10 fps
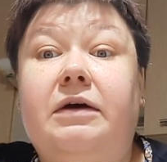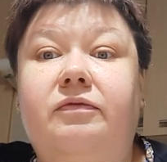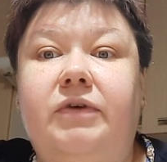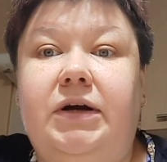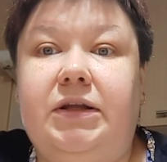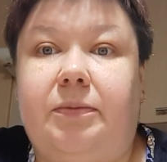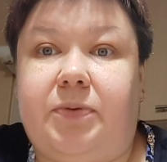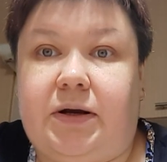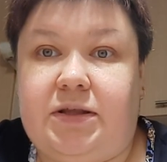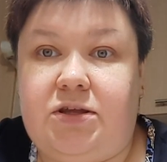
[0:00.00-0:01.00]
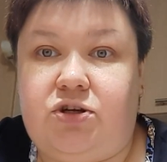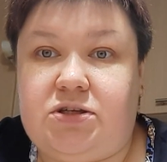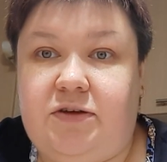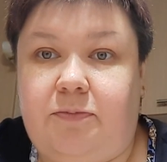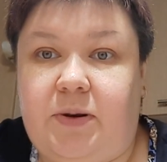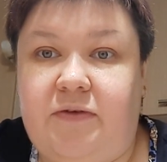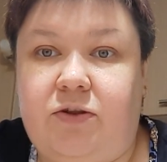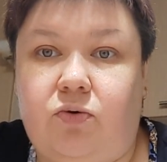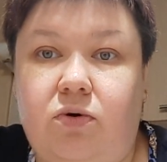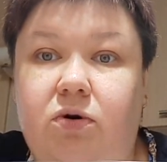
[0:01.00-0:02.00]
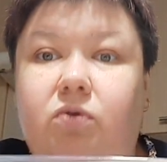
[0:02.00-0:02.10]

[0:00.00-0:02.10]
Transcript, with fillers: Выгода практически в половину.